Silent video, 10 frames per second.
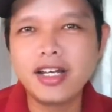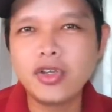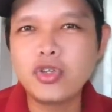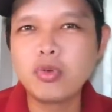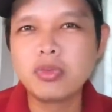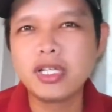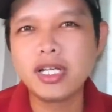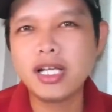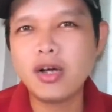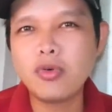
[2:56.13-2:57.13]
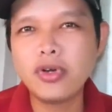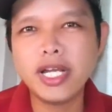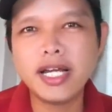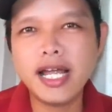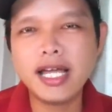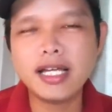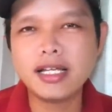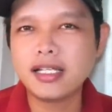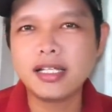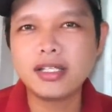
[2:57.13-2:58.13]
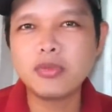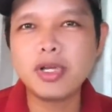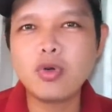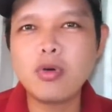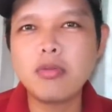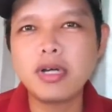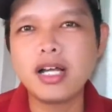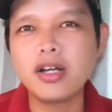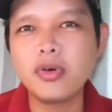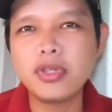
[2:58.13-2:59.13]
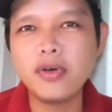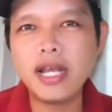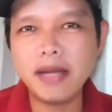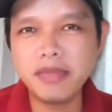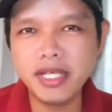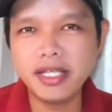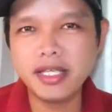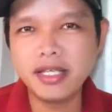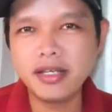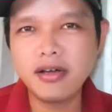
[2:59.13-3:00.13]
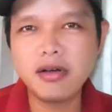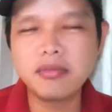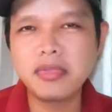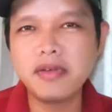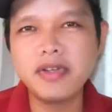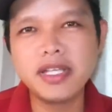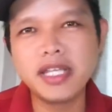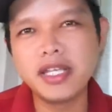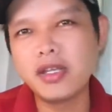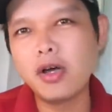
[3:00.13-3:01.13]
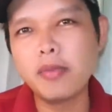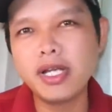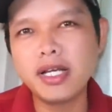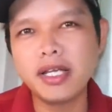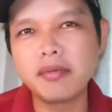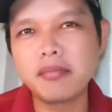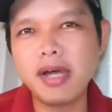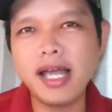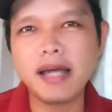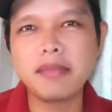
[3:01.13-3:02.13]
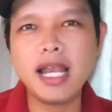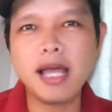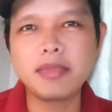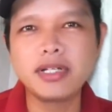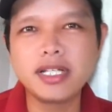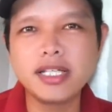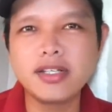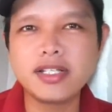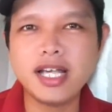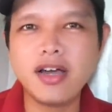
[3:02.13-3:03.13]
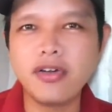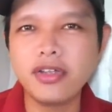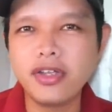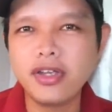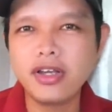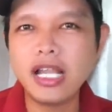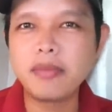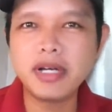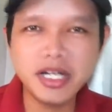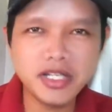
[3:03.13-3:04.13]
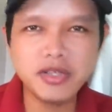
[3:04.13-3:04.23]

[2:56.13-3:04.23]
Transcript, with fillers: Nói chung thì cái câu nói này ra chúng ta cũng không cần đối chối làm gì, đúng không? Bởi vì nhìn vô biết liền bà Hằng đã làm được cái gì cho xã hội, làm rất là